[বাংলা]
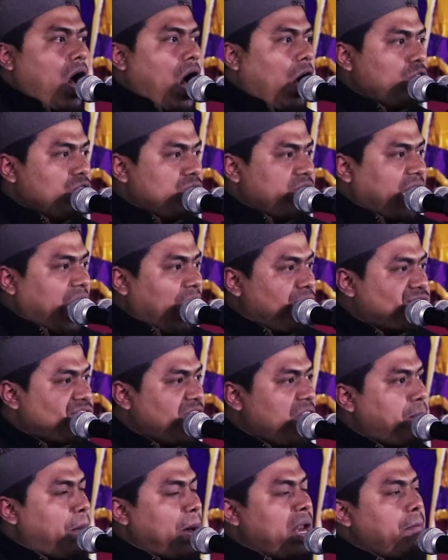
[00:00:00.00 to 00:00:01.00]
হাউজে
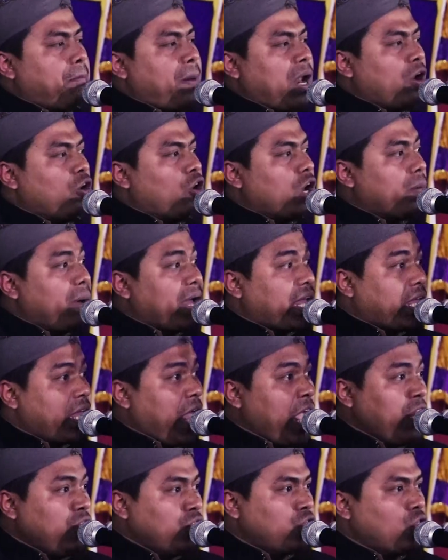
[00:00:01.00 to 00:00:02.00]
কাউসারে পানি পান করবে
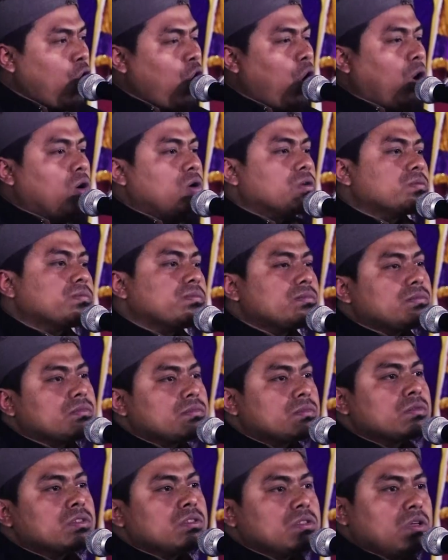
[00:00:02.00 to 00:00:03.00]
কিন্তু
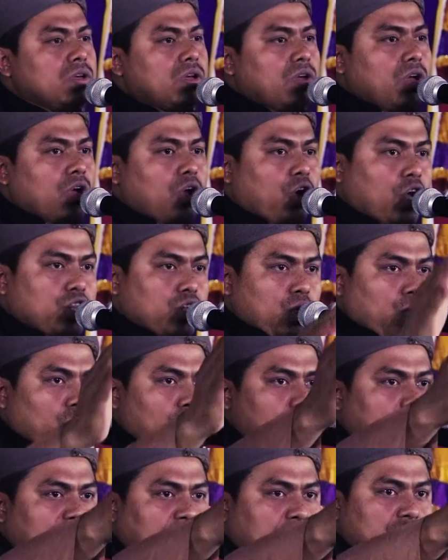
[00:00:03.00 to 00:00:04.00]

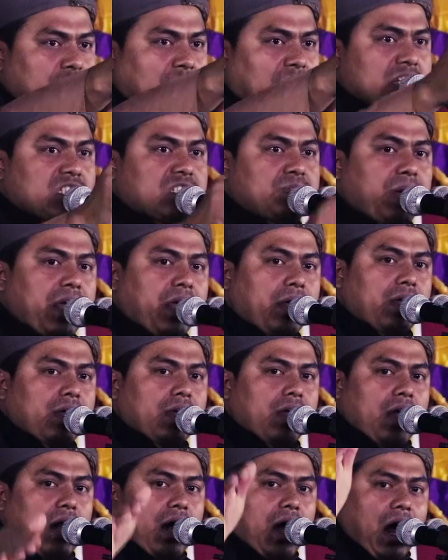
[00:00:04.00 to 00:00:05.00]
কতগুলো মানুষ আসবে
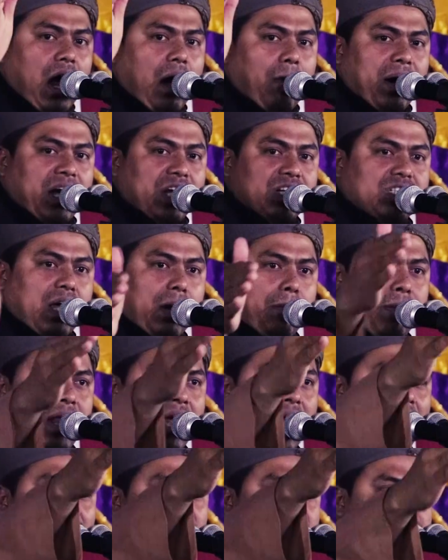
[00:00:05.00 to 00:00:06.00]
আমার সামনে
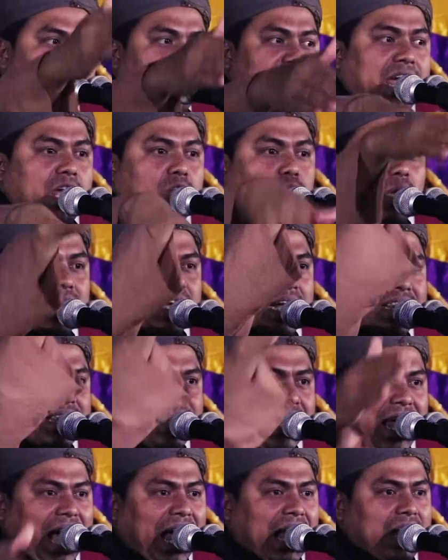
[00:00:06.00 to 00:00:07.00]
আসবে কিন্তু একটা
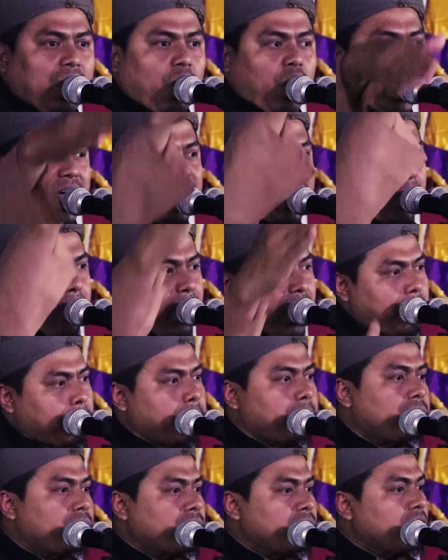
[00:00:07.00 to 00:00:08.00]
দেয়াল হয়ে যাবে
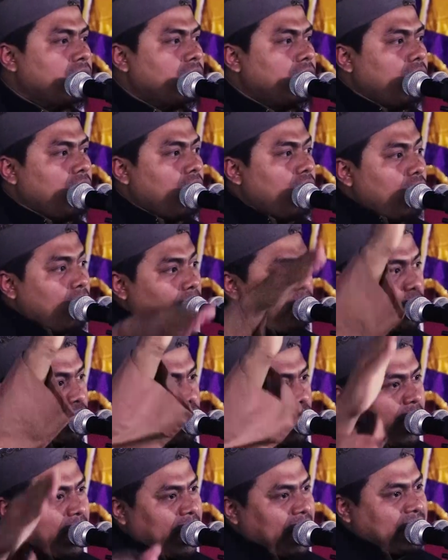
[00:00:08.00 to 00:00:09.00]

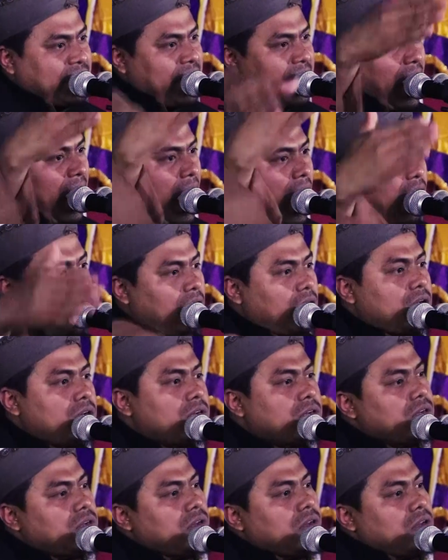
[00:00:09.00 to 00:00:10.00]
মধ্যখানে দেয়াল
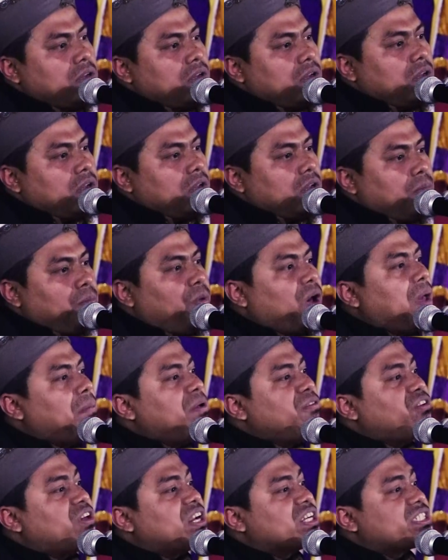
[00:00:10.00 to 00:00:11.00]
বলে
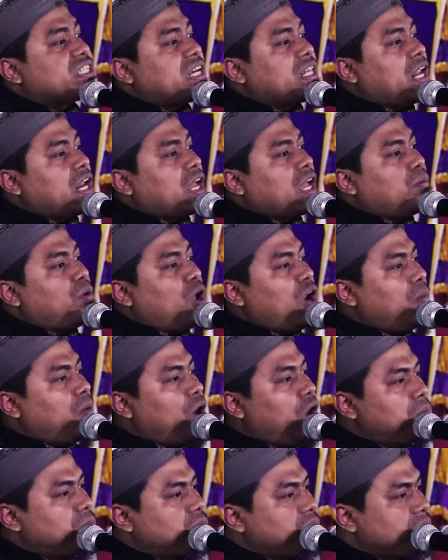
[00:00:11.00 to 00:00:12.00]
আমি ফেরেস তাদেরকে
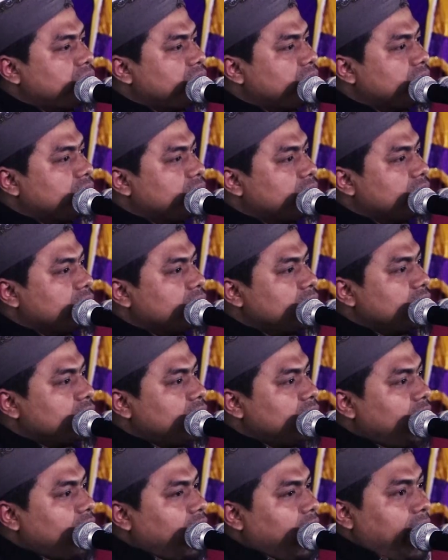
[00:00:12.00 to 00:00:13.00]
বলবো
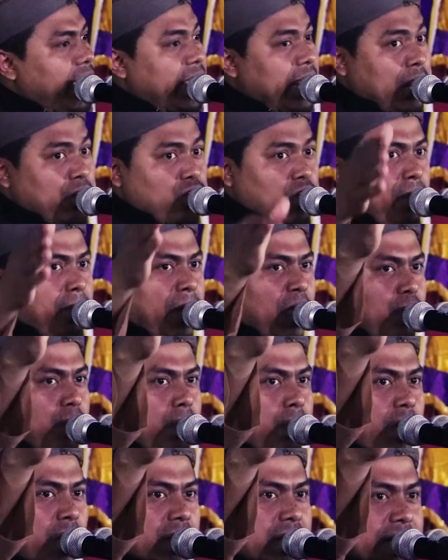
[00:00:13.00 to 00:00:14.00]
এরা তো আমার
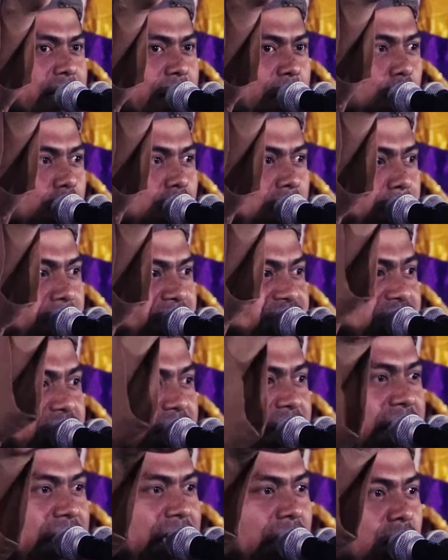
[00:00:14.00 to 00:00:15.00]
উম্মত এদেরকে তো আমি
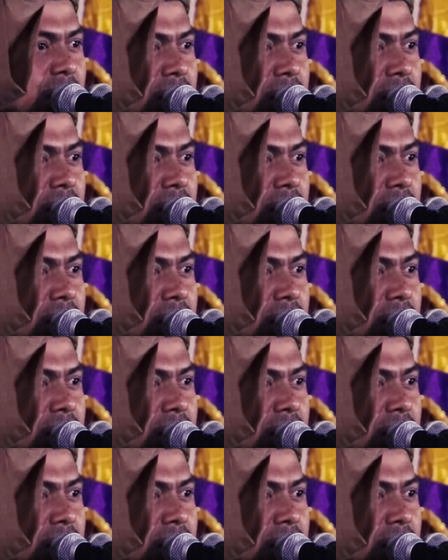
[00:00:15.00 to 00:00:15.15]
চিনি কেন